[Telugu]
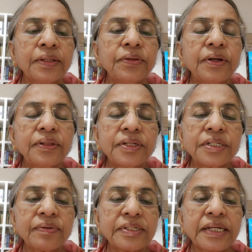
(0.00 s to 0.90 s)

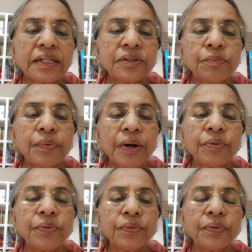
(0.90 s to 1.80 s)
దురదృష్టవశాత్తు
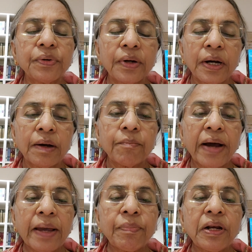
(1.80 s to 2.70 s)
ప్రభు
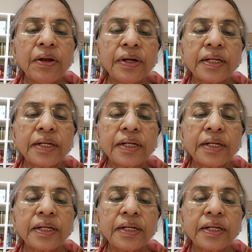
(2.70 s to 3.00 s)
బైబిల్లో